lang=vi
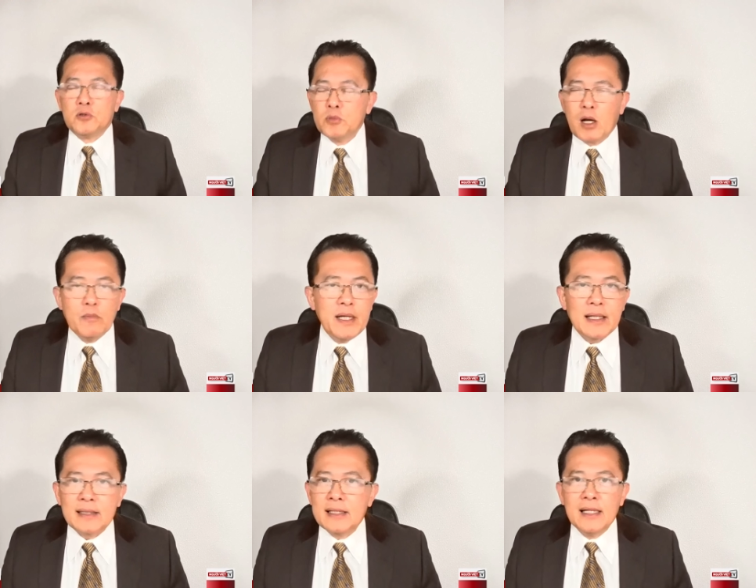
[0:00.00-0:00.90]
chúng tôi không biết
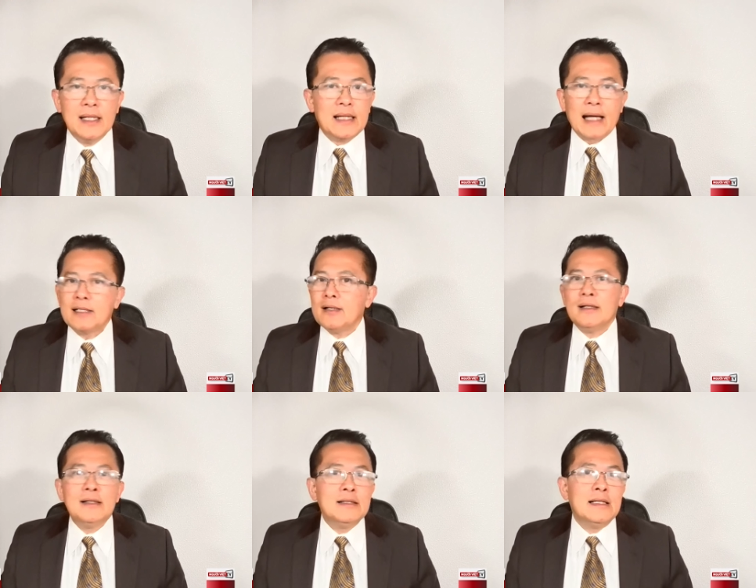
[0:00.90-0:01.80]
là những cái hình ảnh
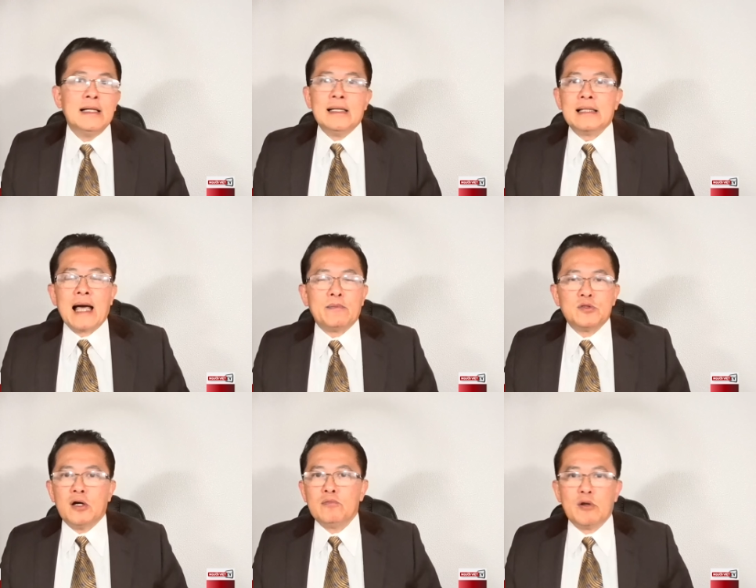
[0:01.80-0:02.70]
đó làm
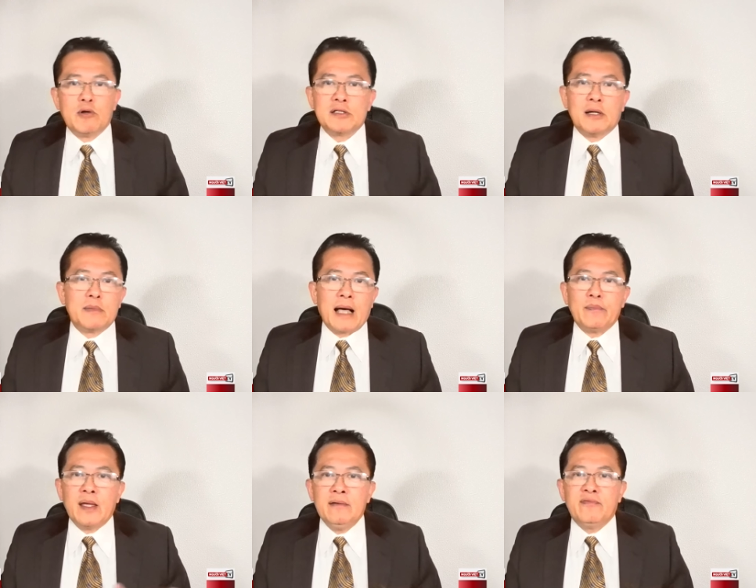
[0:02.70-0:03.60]
cho ông Donald Trump
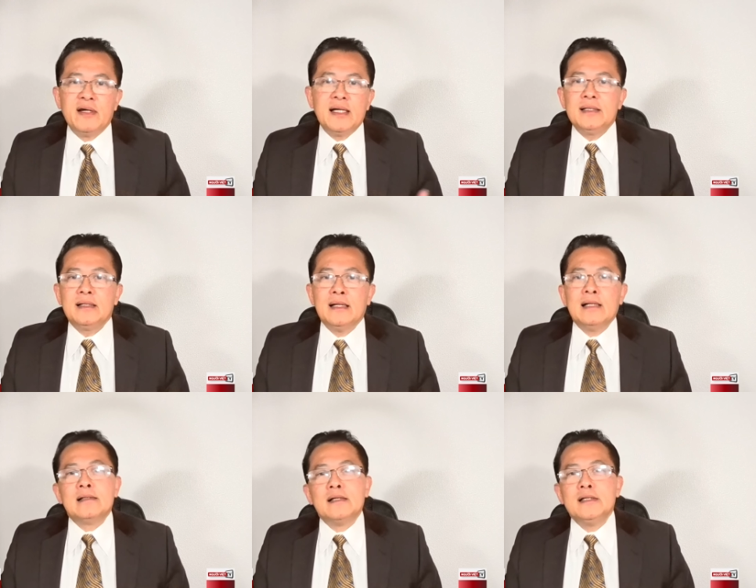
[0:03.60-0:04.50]
cảm thấy phấn khích
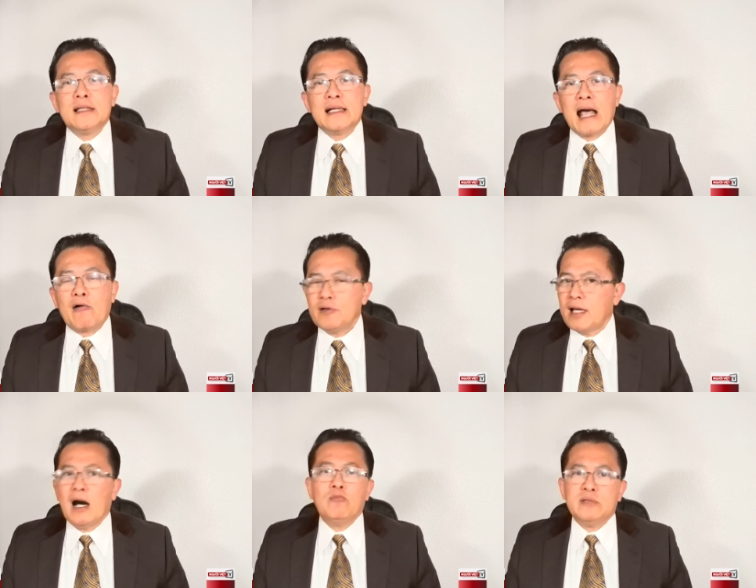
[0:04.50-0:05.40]
nó như thế nào có
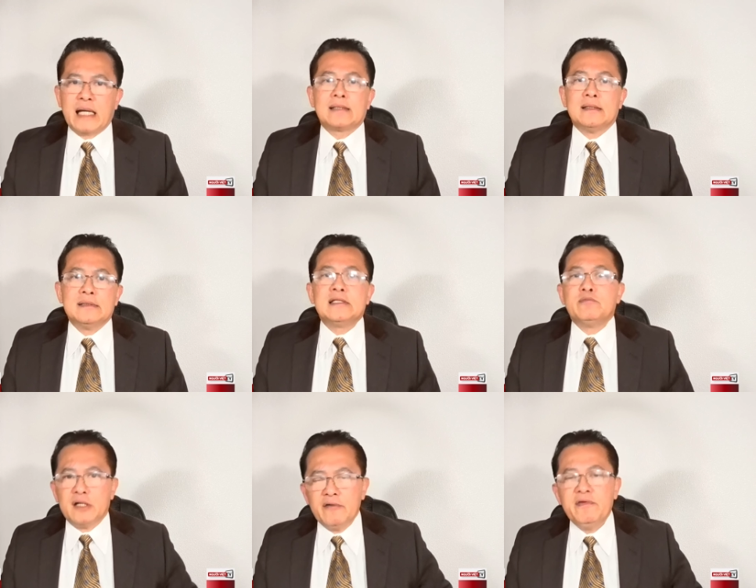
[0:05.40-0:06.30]
thể ông nhặt từ
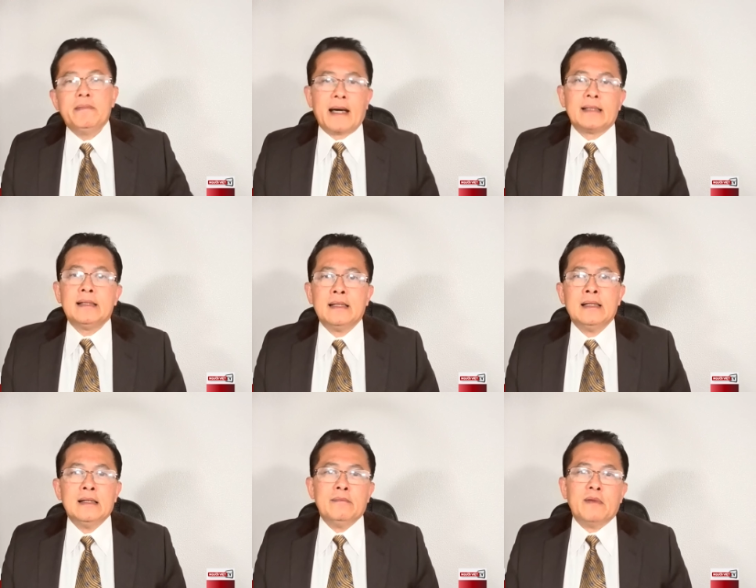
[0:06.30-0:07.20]
trong những cái phim ảnh
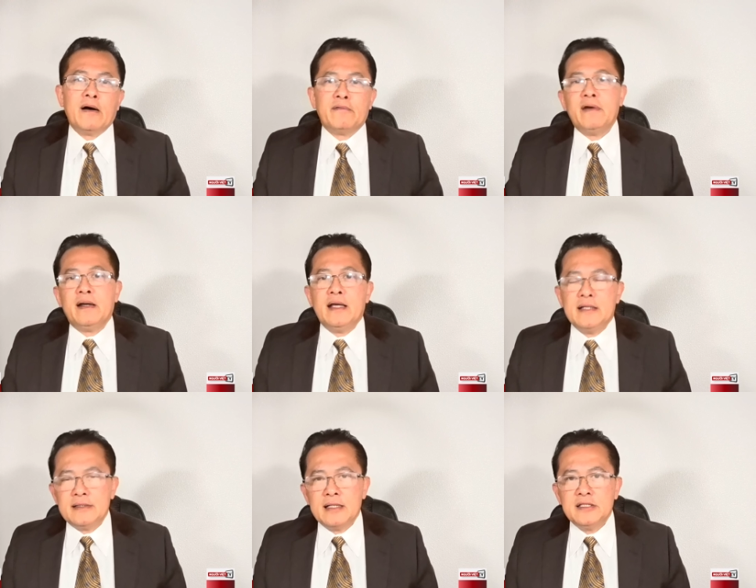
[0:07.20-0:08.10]
mà về đệ
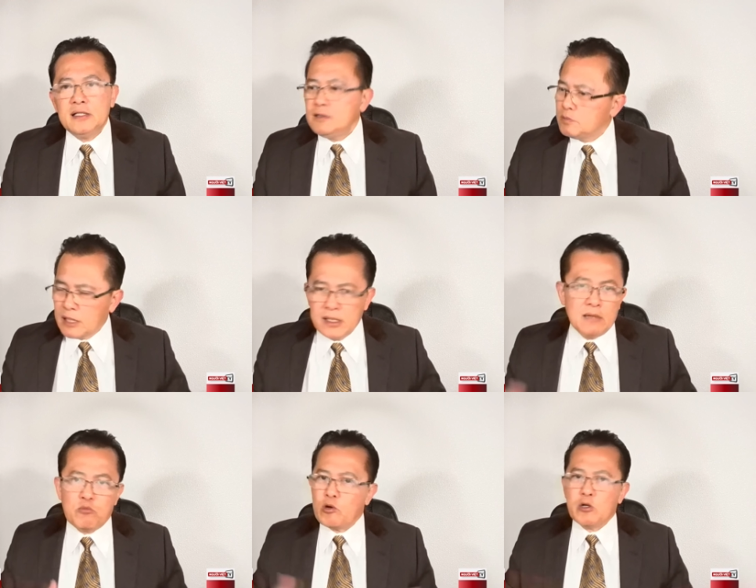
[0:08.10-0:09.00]
nhị thế chiến chúng ta
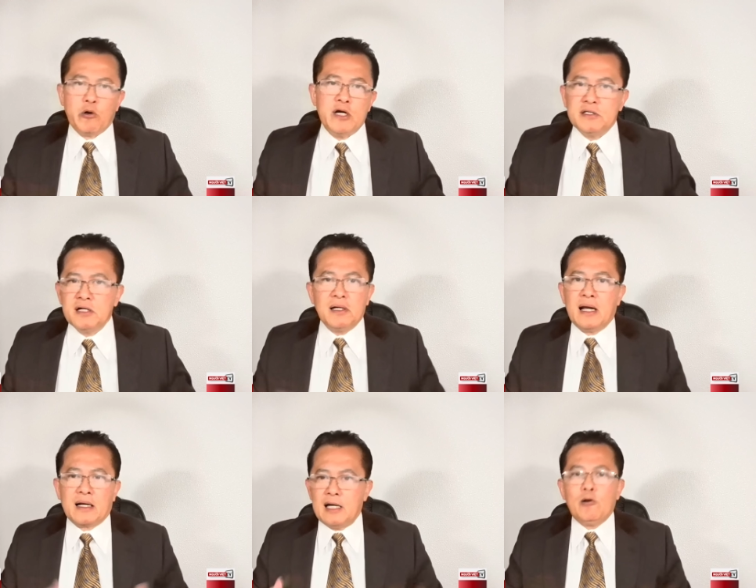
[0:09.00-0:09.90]
nhìn quân đội Đức rất
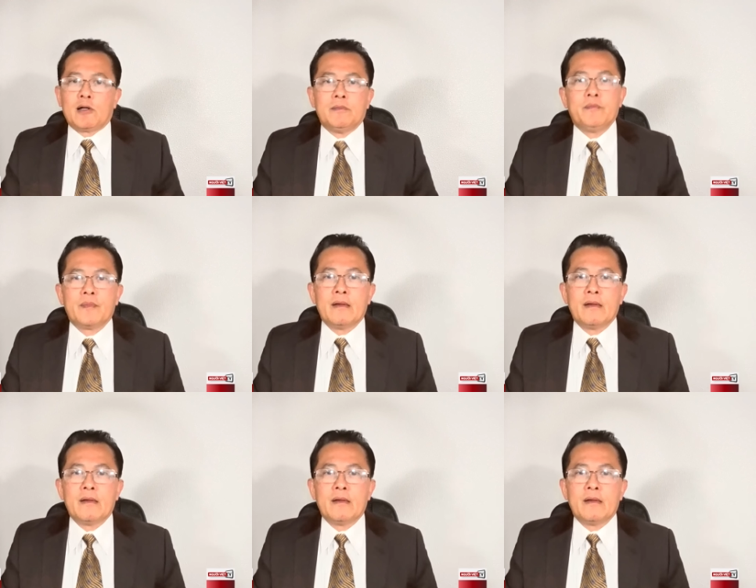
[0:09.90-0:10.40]
là kỷ luật